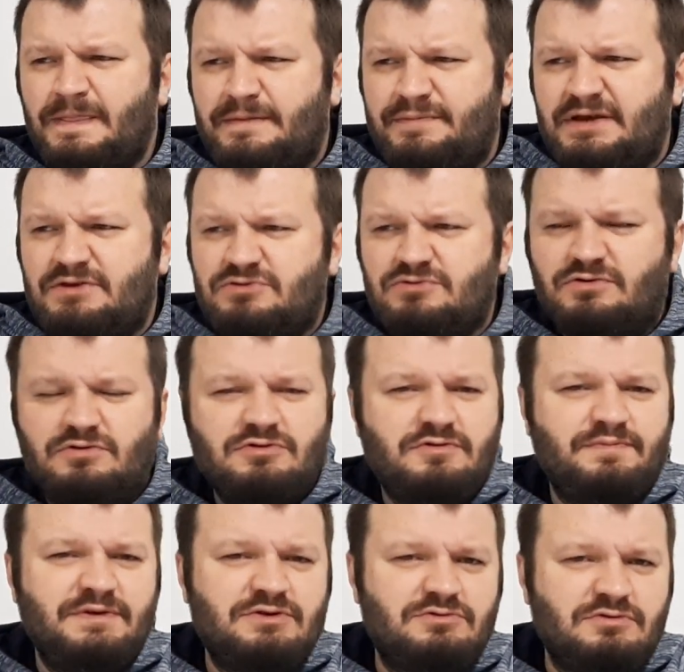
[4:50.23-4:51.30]
mezun olduk.
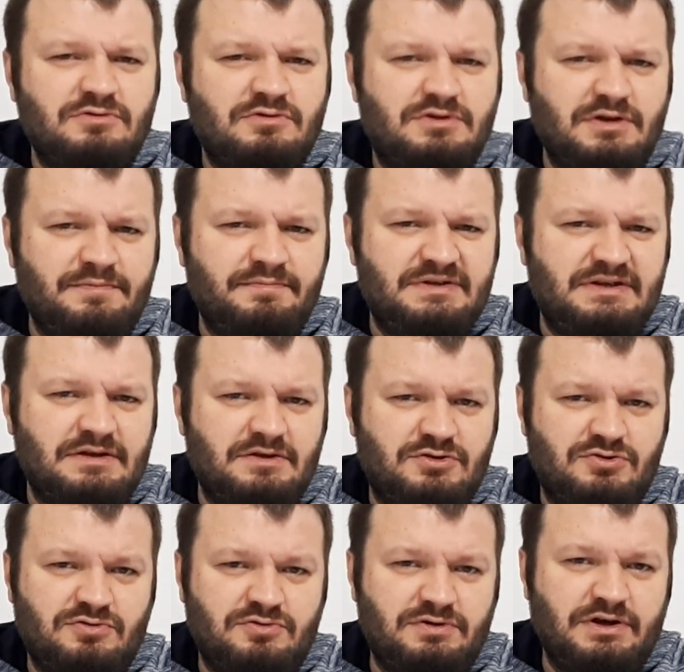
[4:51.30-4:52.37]
Mezun olduktan bir sene
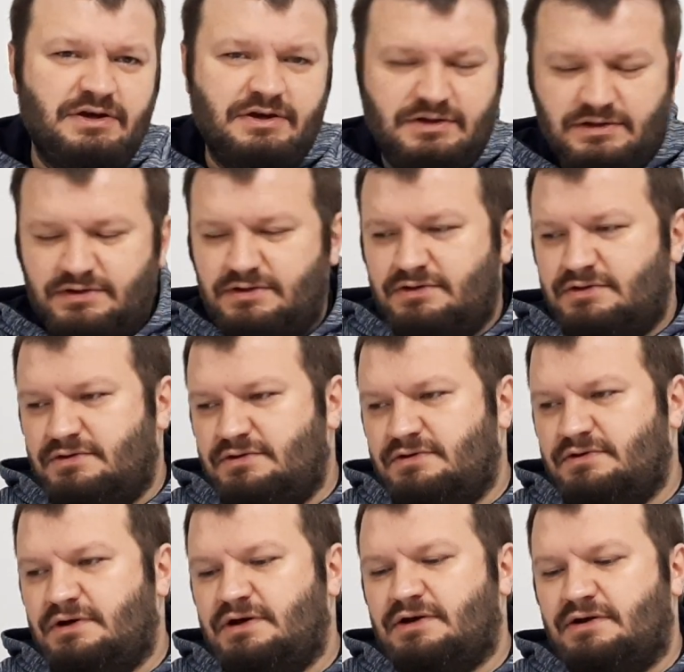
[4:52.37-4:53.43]
sonra e,
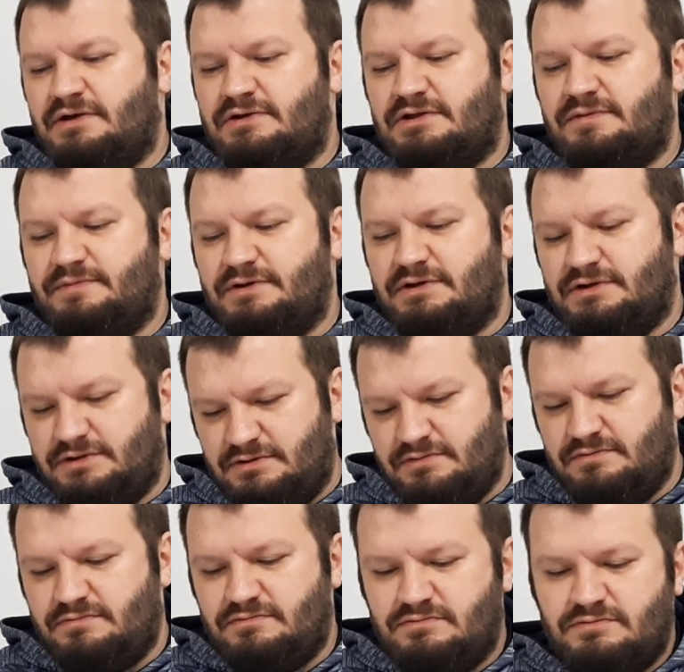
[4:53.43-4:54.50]
atama
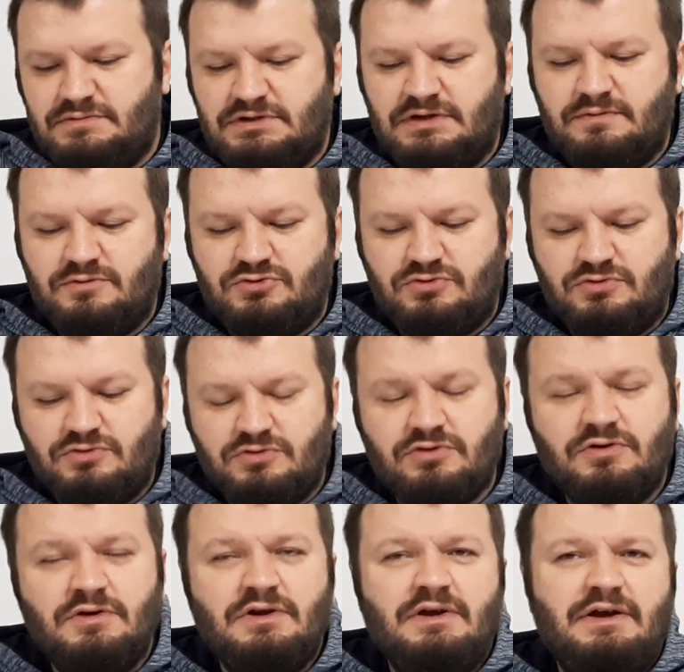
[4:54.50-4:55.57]
şeyimiz
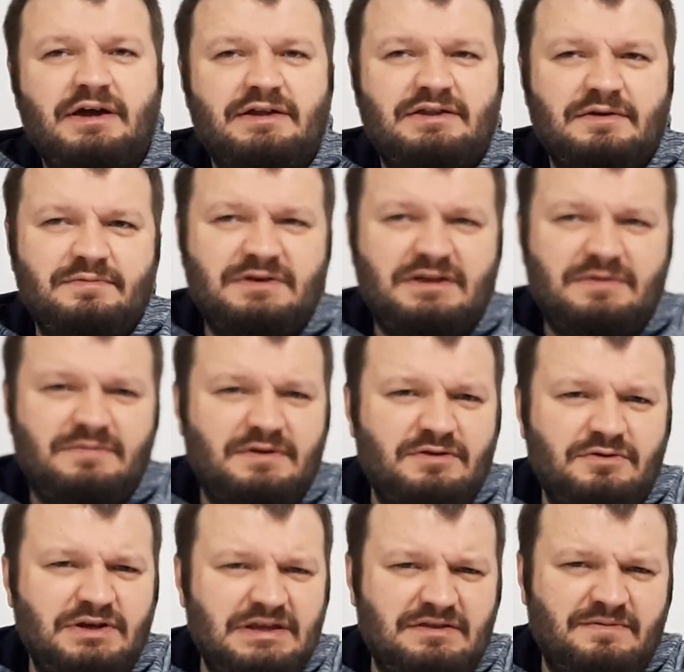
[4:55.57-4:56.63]
oldu. Yani tabii ki
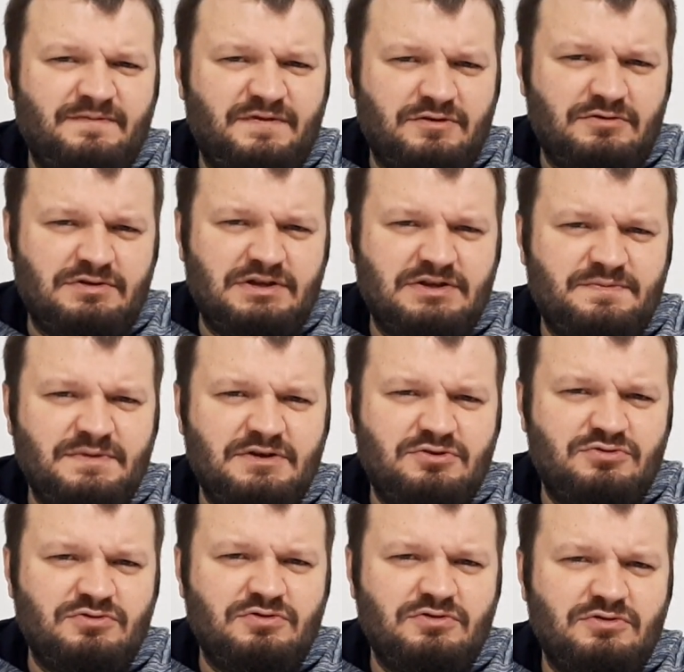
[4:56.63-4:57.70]
ben eğitim fakültesi
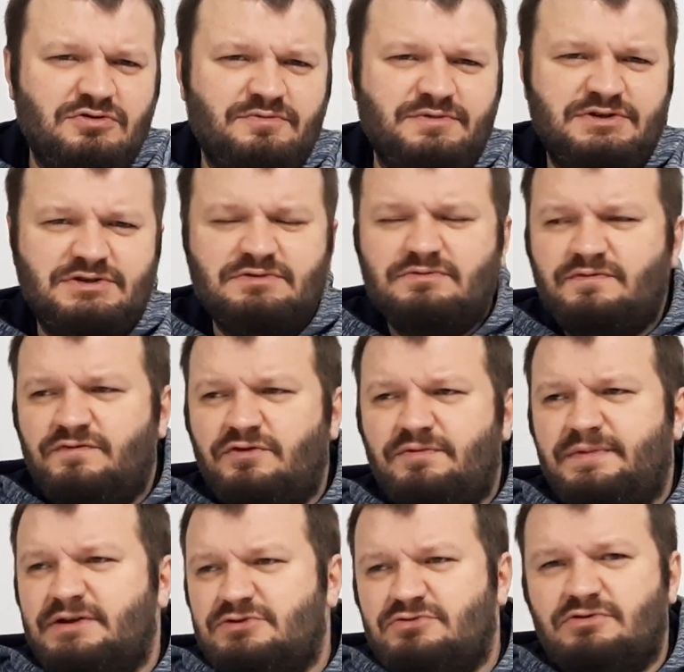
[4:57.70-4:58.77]
mezunu olduğum için
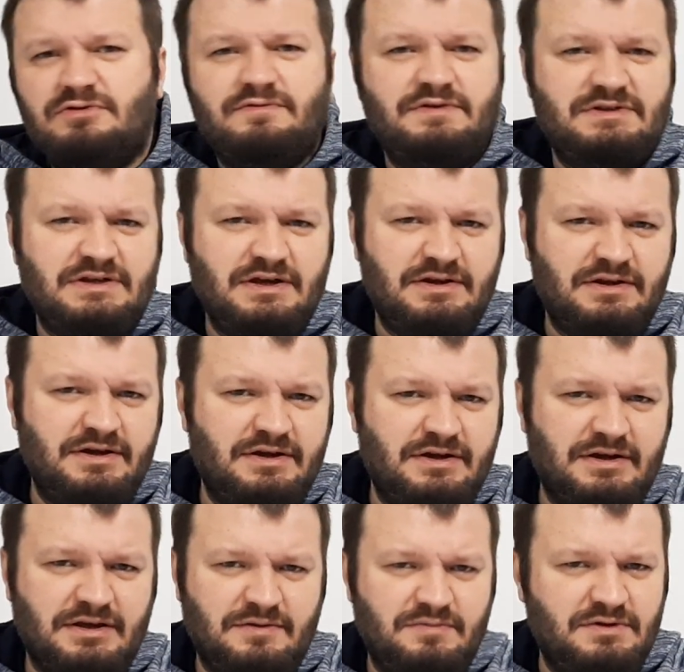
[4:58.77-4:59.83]
formasyonla vesaire
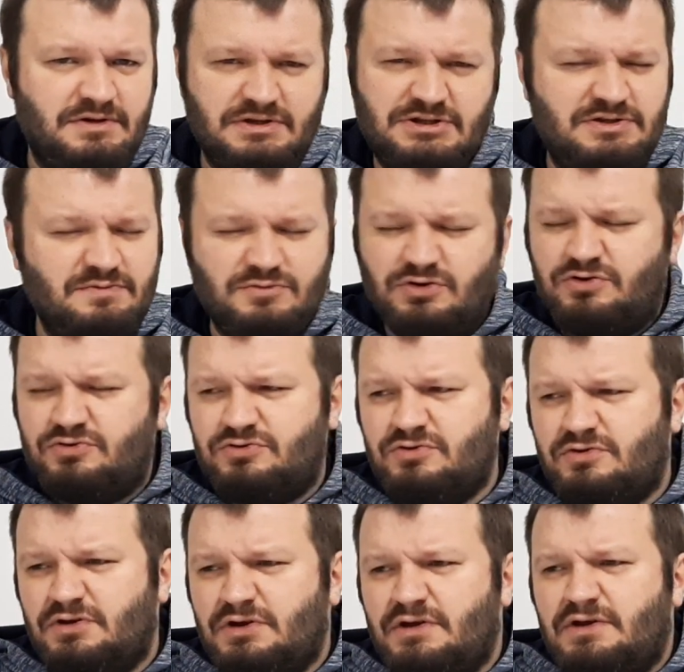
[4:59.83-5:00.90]
herhangi bir işim
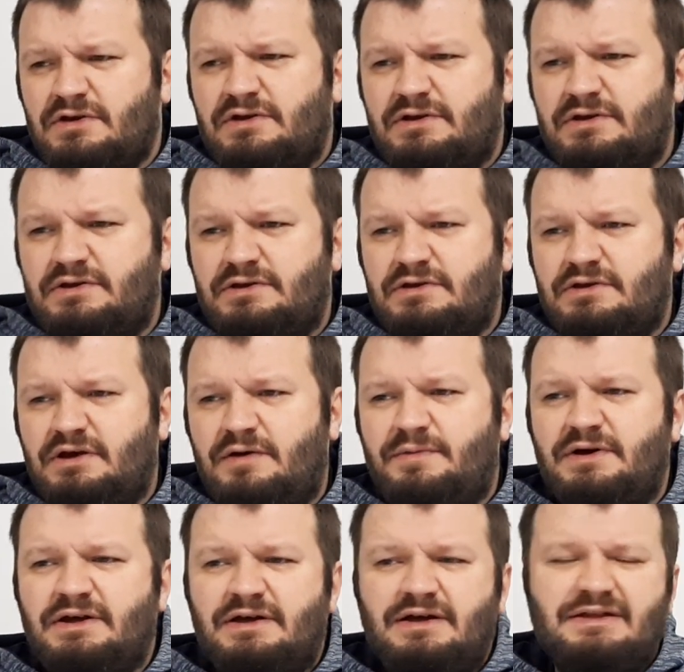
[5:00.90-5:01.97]
yoktu. E,
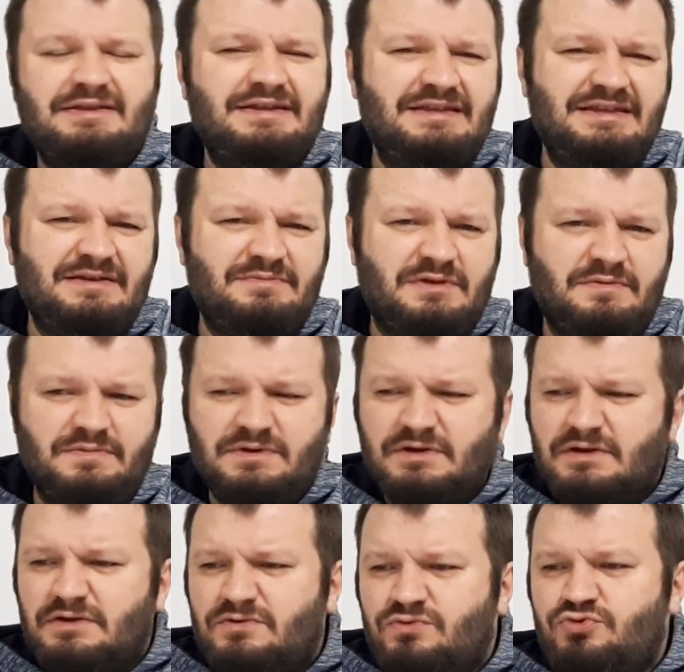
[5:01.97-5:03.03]
ama hani dediğim gibi
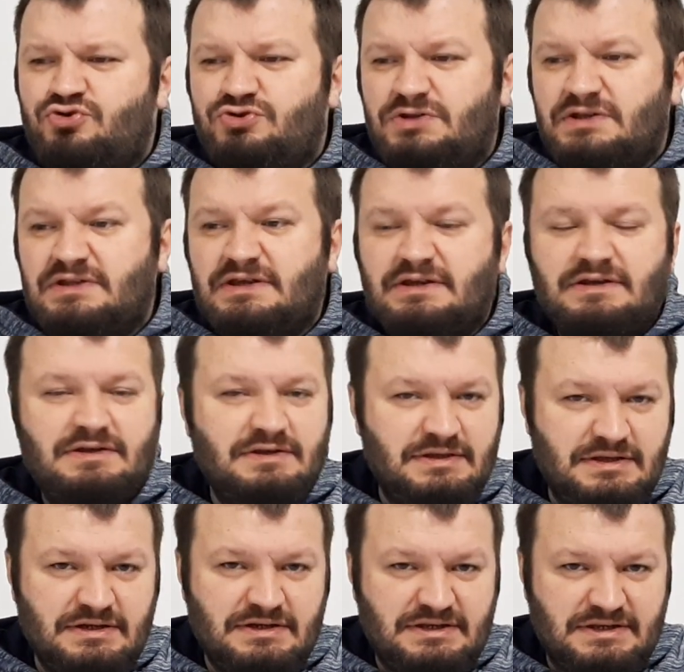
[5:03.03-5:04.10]
3'te de
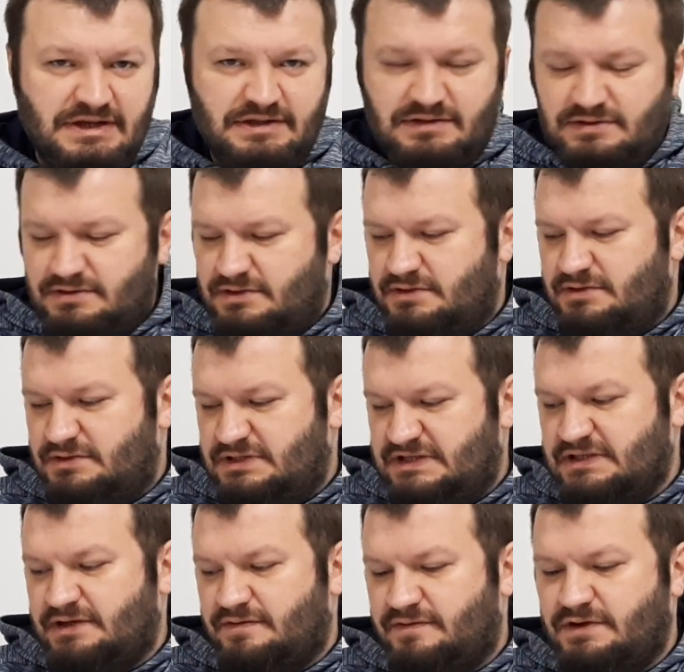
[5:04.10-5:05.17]
girsem hani
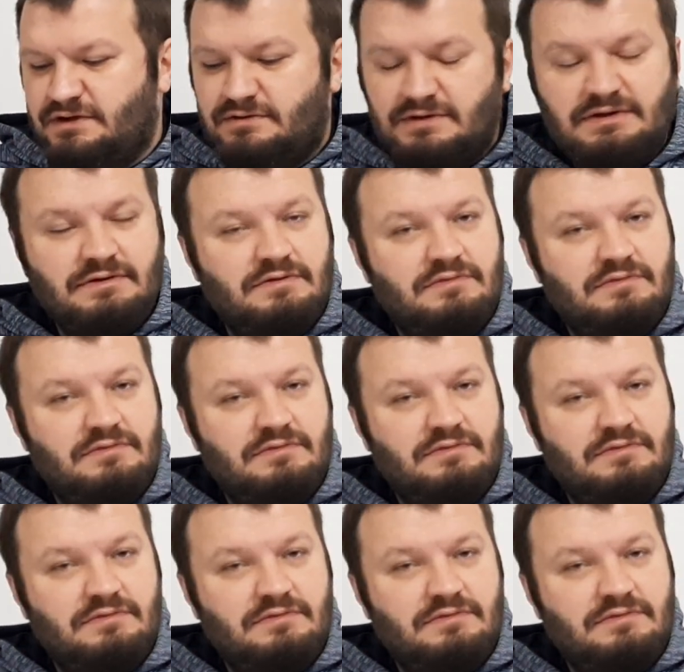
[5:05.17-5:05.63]
sınava